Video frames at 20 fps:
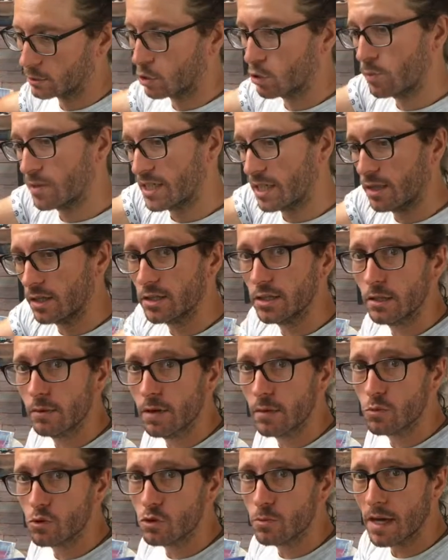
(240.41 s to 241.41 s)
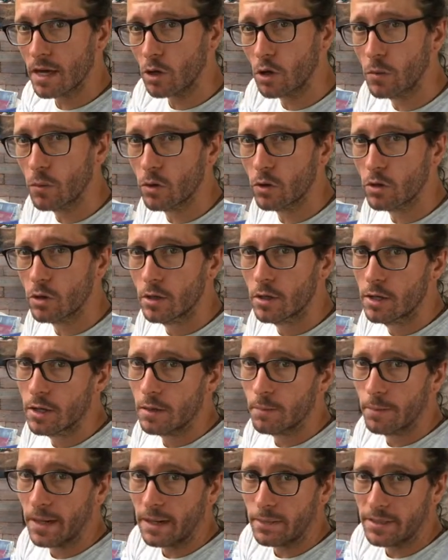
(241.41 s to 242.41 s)
todo más accesible, mucho más cómodo
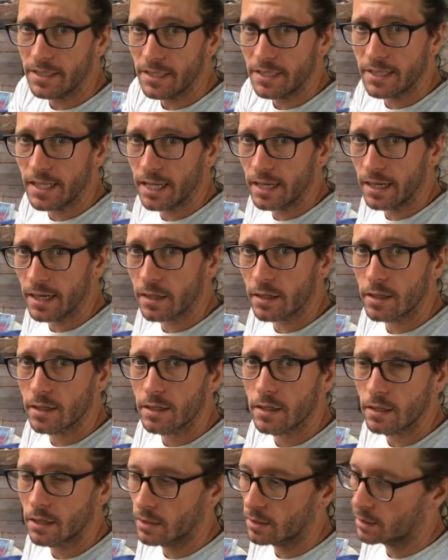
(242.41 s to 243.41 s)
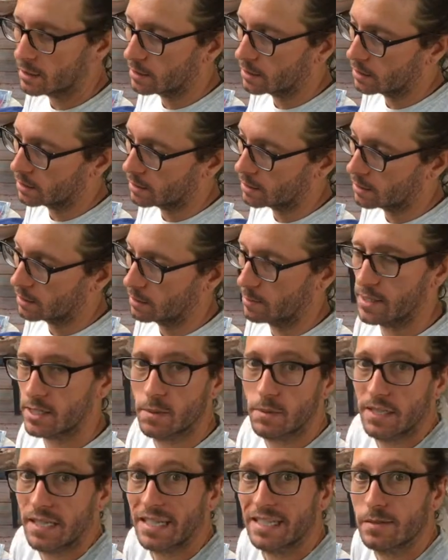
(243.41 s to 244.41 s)
para meter, sacar y
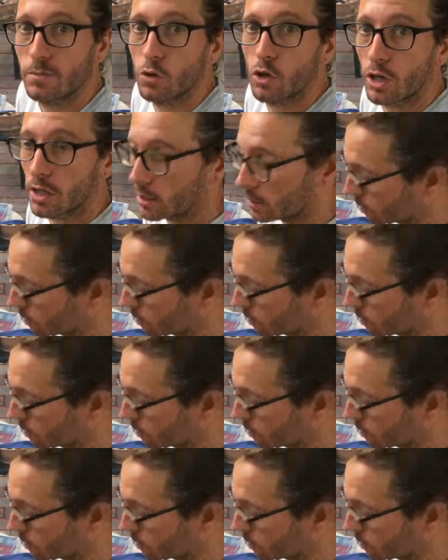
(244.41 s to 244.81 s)
vais a evitar que se moje,